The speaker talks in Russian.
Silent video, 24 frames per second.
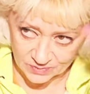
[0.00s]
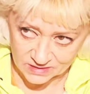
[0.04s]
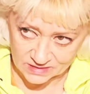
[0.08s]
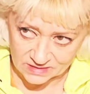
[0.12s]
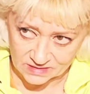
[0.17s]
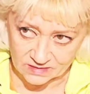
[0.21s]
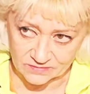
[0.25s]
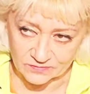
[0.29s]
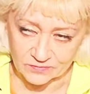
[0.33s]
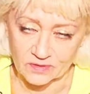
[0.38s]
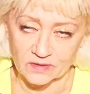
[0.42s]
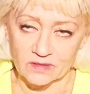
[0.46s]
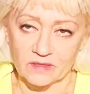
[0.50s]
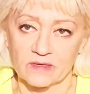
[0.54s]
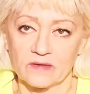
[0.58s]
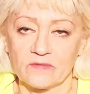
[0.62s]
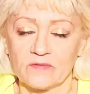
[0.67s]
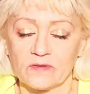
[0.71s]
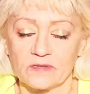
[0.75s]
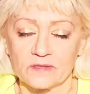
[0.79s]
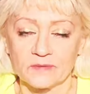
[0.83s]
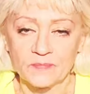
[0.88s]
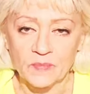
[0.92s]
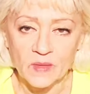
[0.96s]
мысли в
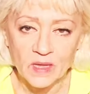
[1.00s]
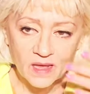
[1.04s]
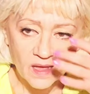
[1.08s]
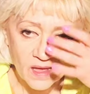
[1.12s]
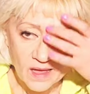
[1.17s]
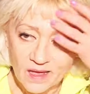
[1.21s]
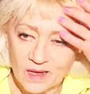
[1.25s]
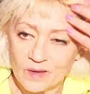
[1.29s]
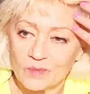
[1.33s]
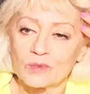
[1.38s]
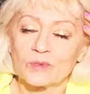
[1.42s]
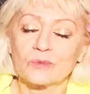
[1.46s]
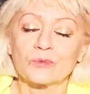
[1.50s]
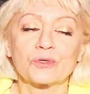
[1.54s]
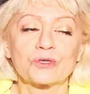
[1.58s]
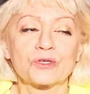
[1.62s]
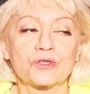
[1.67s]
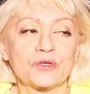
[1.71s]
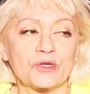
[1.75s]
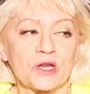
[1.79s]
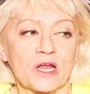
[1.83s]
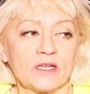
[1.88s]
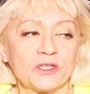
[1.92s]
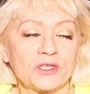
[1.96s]
голове. Потому
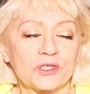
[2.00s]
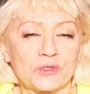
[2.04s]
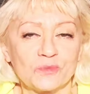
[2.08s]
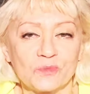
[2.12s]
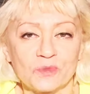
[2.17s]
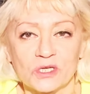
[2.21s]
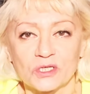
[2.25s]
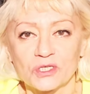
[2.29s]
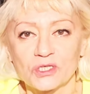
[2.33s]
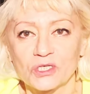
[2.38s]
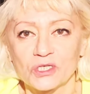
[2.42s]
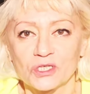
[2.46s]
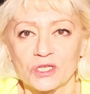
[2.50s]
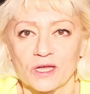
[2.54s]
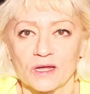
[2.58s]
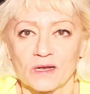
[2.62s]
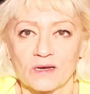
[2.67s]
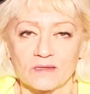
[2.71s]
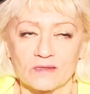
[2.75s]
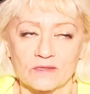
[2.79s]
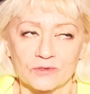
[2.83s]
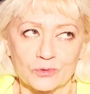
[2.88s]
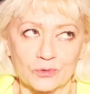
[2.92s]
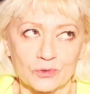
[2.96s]
что раньше меня
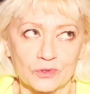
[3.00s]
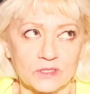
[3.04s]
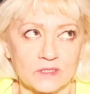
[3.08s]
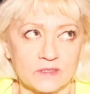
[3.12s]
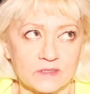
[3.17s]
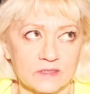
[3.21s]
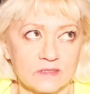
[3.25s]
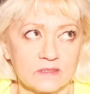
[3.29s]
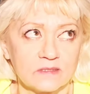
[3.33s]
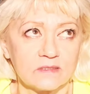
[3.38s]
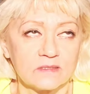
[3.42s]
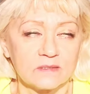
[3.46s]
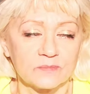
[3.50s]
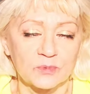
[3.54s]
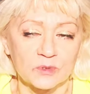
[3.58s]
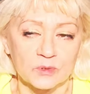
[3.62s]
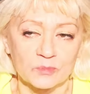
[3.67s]
считали такой, знаете,